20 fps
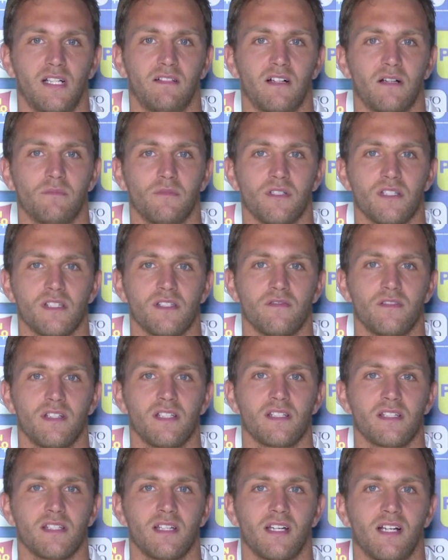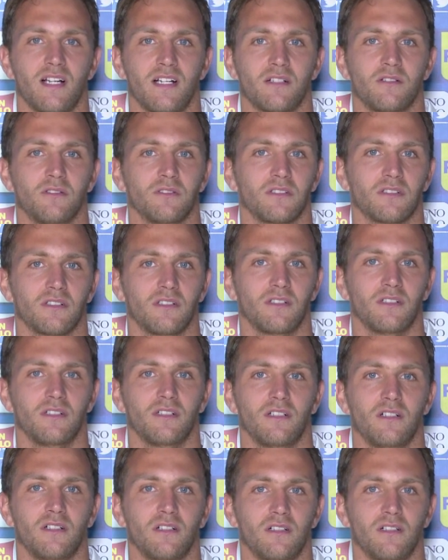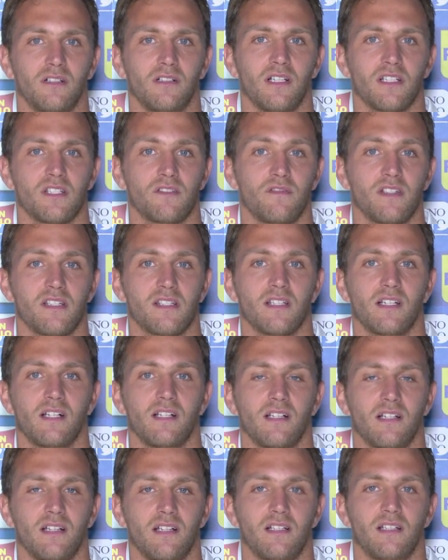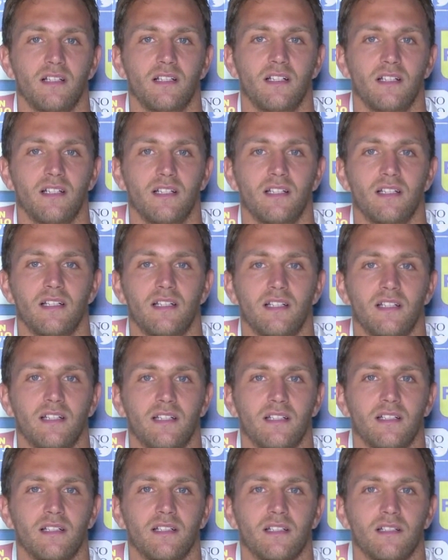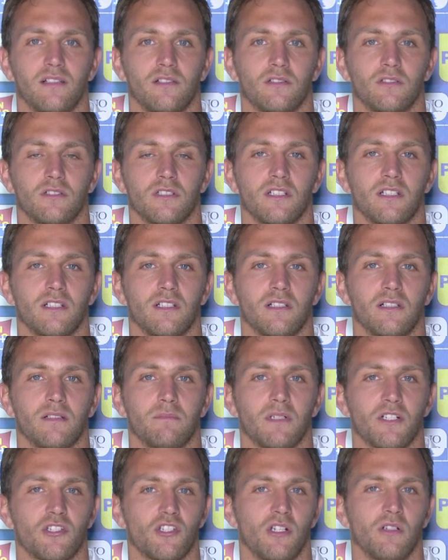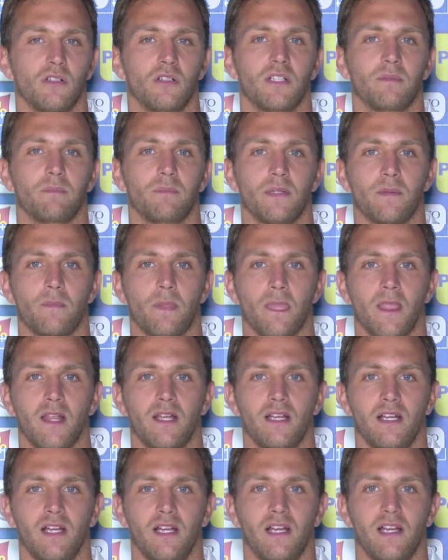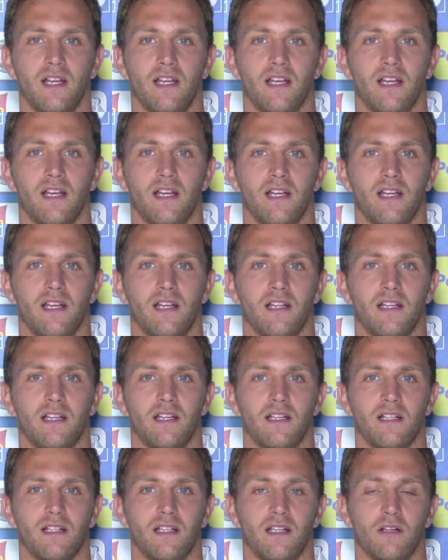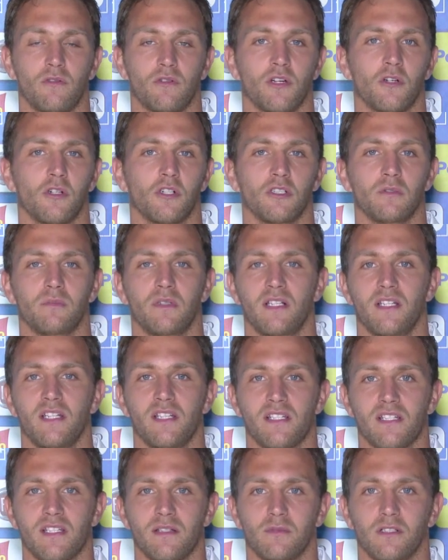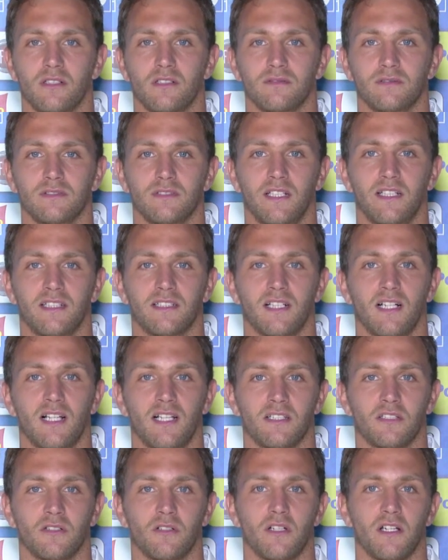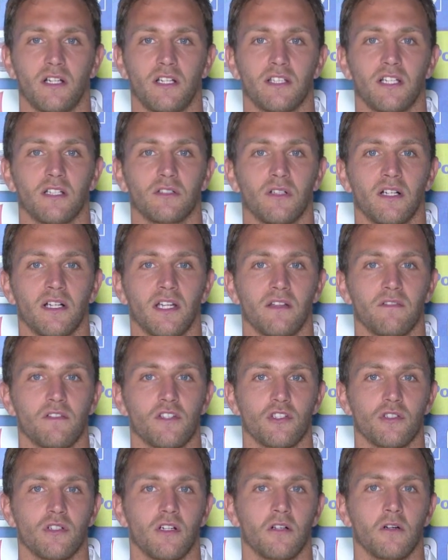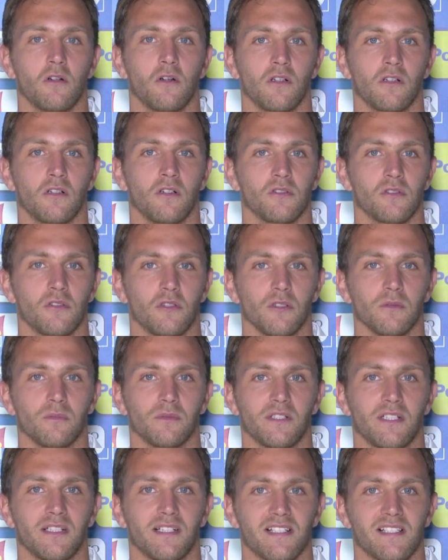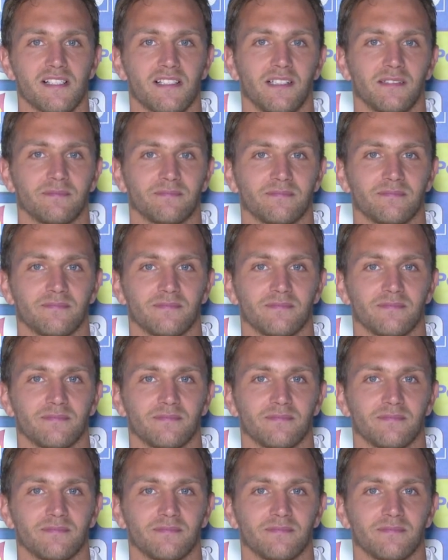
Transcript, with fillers: eravamo in Svizzera contro la Svizzera eh, con eh, Marcello Lippi. E un ricordo bellissimo e tra l'altro era andato anche vicino al gol con un colpo di testa.